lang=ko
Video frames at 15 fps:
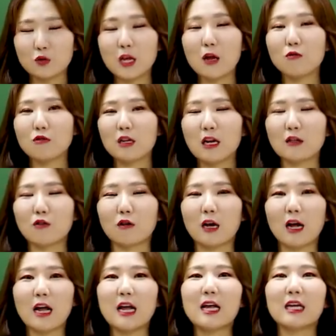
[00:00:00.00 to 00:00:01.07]

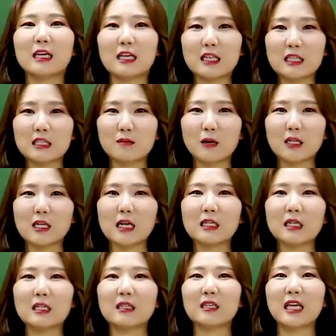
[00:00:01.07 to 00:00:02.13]
세율이라던가 있지만
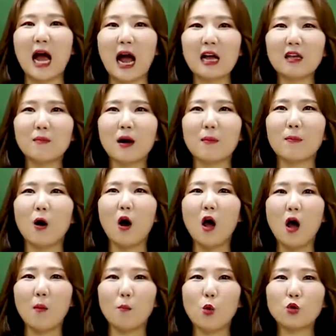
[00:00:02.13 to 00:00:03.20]
사실은 그 양이 막, 막
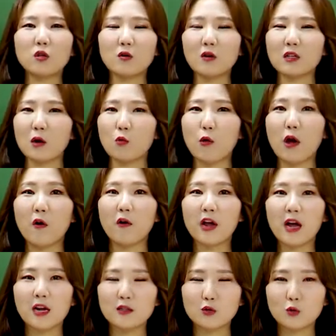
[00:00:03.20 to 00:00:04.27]
모든 걸 다
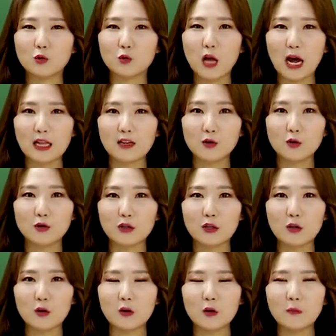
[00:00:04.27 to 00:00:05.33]
외워야 할 정도는
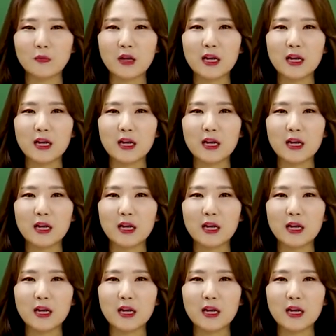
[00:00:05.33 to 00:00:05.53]
아니거든요.